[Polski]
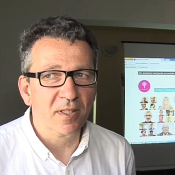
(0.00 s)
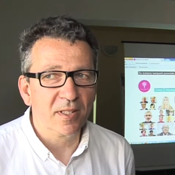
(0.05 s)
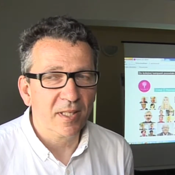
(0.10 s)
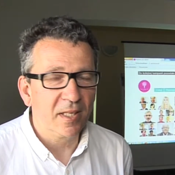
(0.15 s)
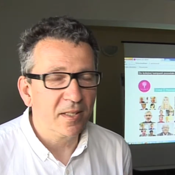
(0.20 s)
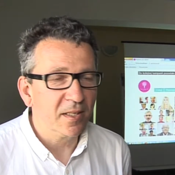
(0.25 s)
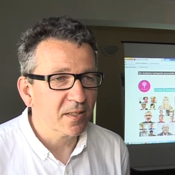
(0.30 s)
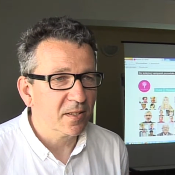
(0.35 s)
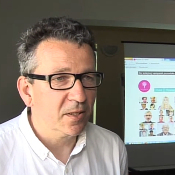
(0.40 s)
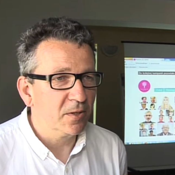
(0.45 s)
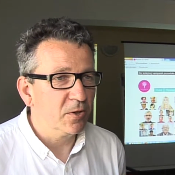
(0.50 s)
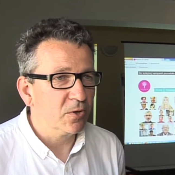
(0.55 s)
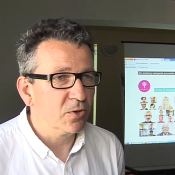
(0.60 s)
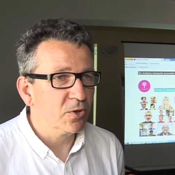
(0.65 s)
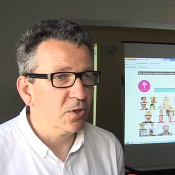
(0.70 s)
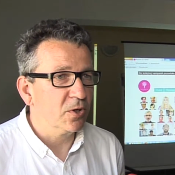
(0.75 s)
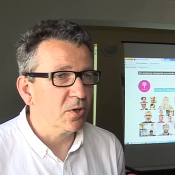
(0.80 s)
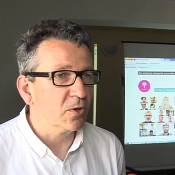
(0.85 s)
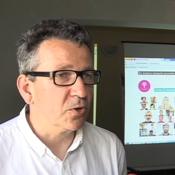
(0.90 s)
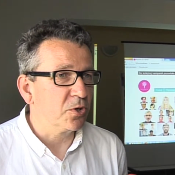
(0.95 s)
Stanach
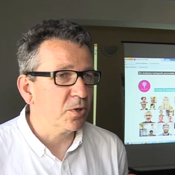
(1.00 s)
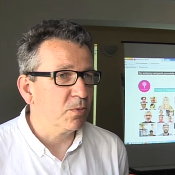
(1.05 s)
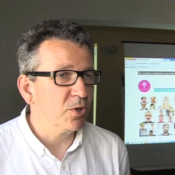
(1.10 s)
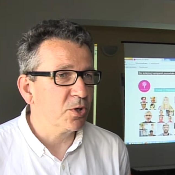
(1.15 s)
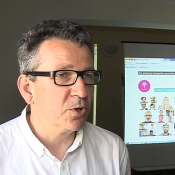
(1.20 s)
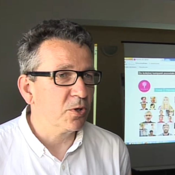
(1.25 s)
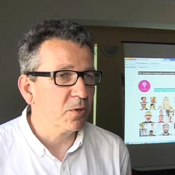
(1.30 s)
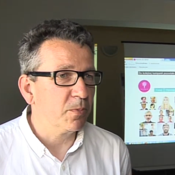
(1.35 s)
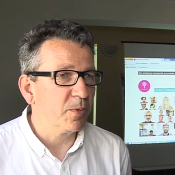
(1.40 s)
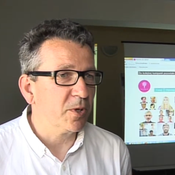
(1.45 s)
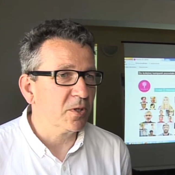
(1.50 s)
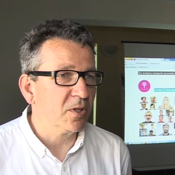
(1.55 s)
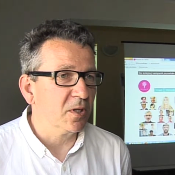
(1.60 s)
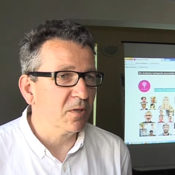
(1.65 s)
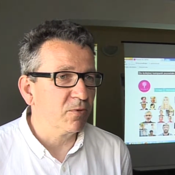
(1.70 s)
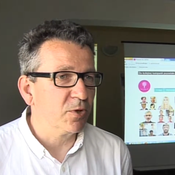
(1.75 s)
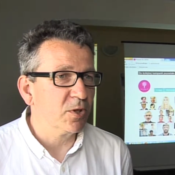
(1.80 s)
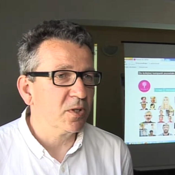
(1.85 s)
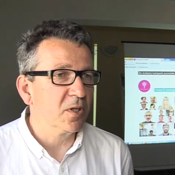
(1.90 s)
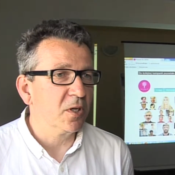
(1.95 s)
Zjednoczonych 80%
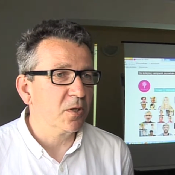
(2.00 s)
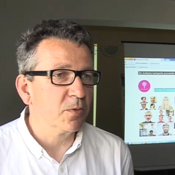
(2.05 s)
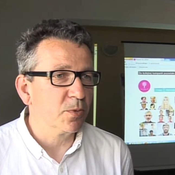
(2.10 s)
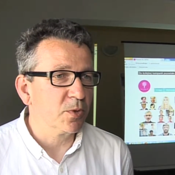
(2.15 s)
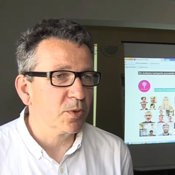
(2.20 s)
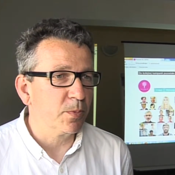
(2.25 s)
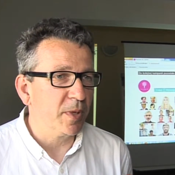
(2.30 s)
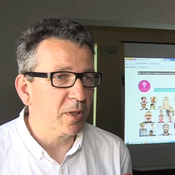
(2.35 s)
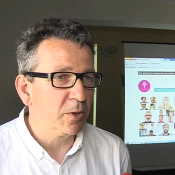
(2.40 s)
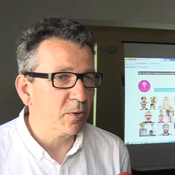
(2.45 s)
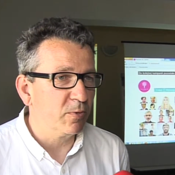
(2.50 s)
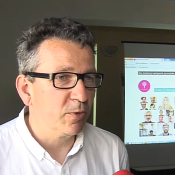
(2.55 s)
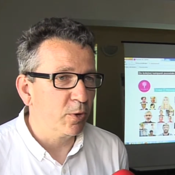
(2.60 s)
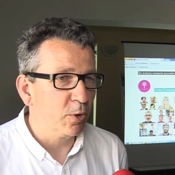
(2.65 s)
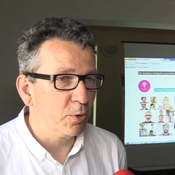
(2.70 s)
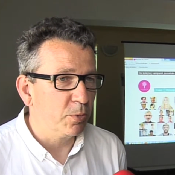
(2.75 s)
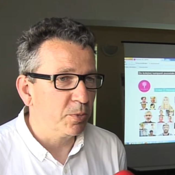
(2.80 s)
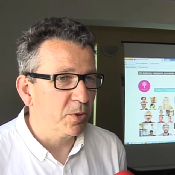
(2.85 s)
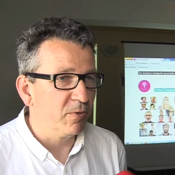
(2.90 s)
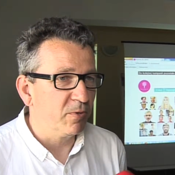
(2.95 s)
wszystkich przypadków chorób